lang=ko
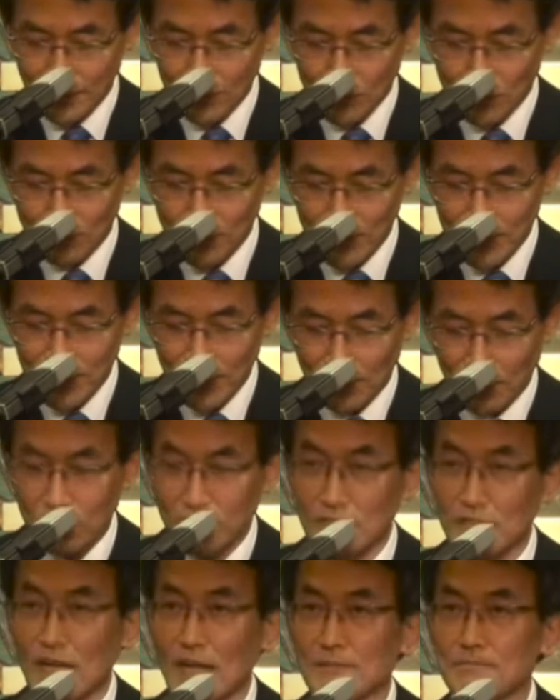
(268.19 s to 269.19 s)
두 번째로
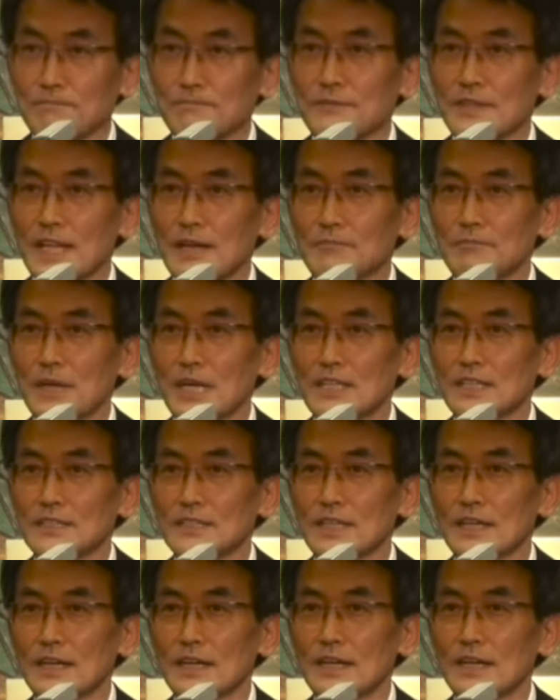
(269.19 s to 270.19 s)

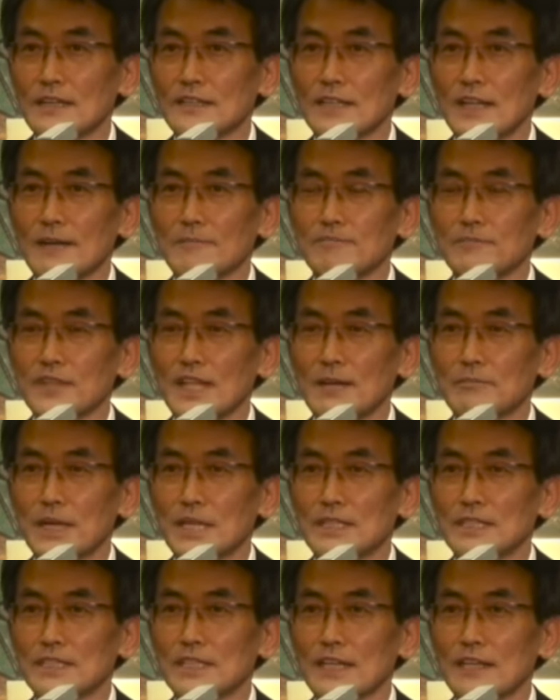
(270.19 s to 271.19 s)
탐남하는 자.
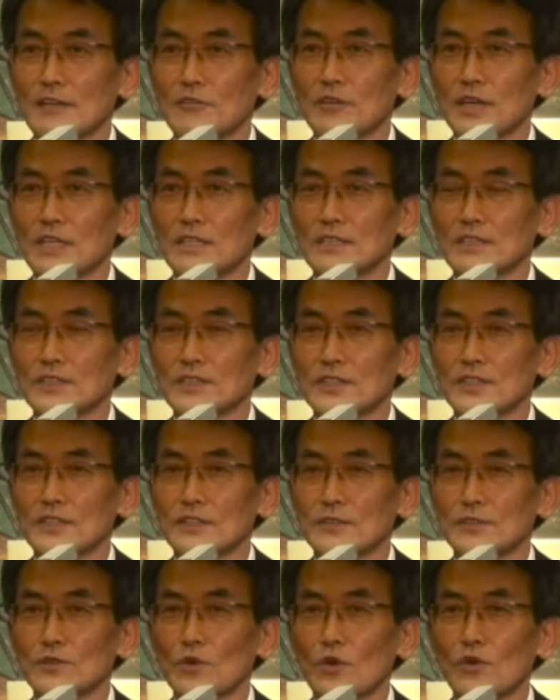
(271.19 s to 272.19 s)
탐남하는 자라고 하는
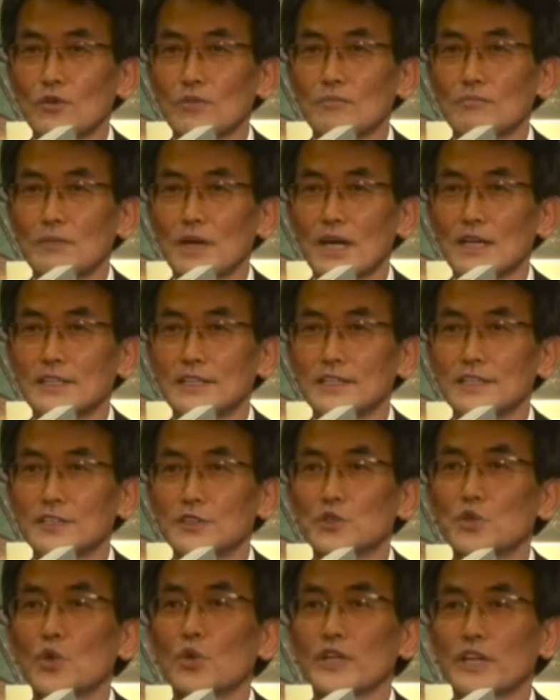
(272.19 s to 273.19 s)
것은
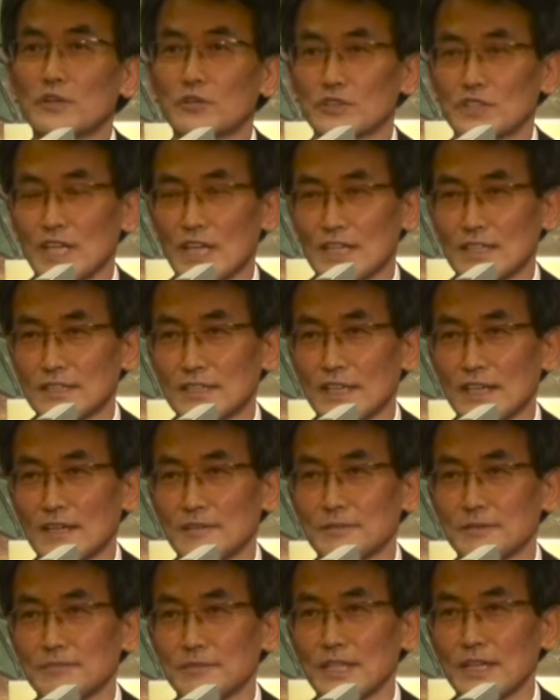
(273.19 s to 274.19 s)
욕망의 노예로 사는
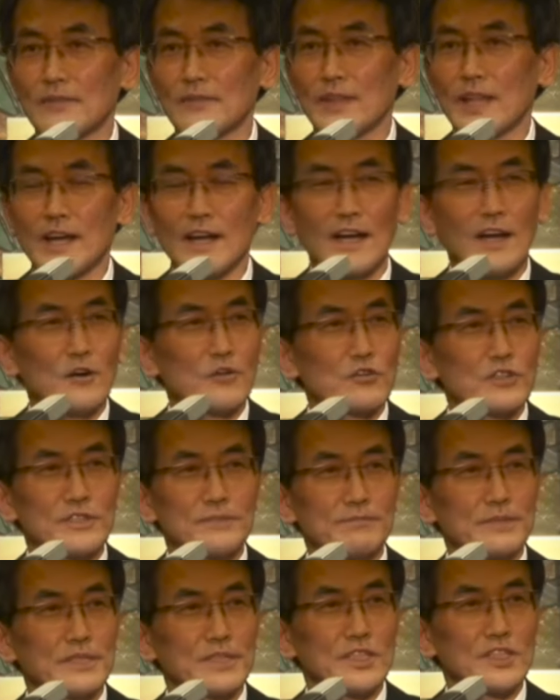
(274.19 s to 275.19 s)
사람입니다. 내가 하고
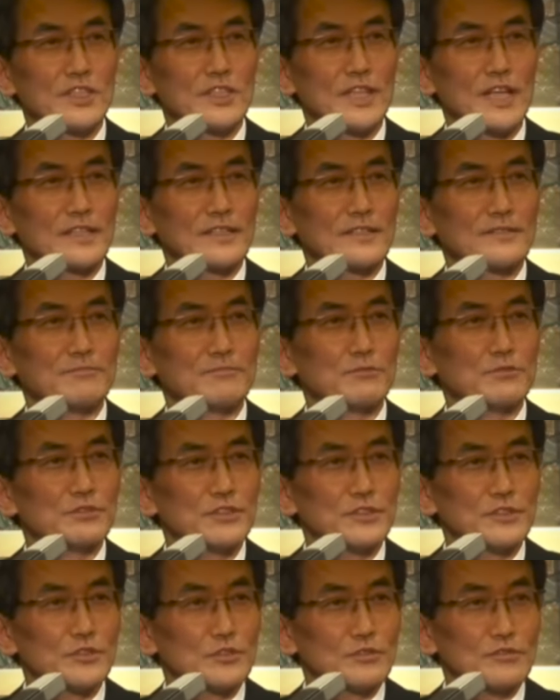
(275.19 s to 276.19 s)
싶은 것은 하여튼
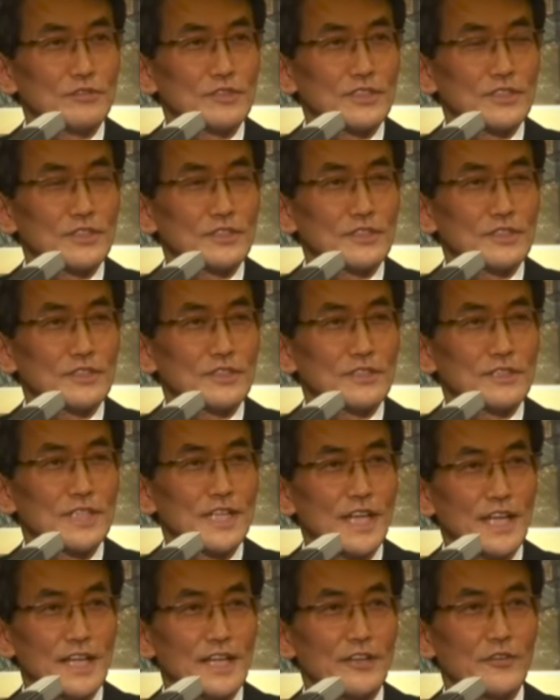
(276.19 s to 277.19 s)
무슨 수를
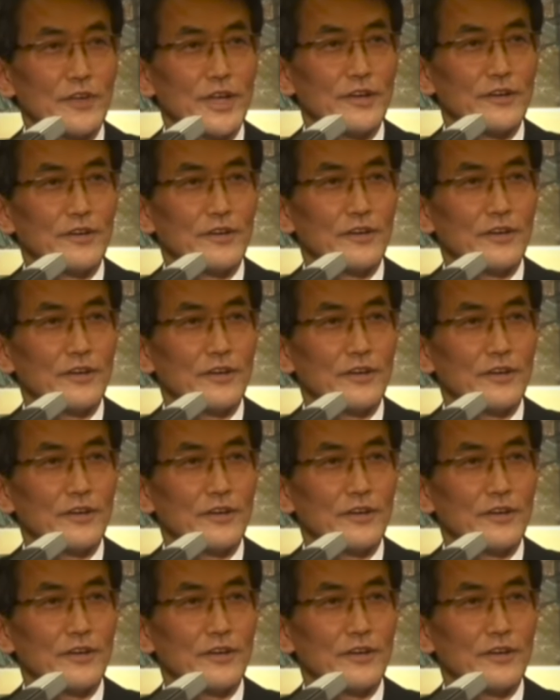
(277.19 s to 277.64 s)
써서든지 해야 돼요.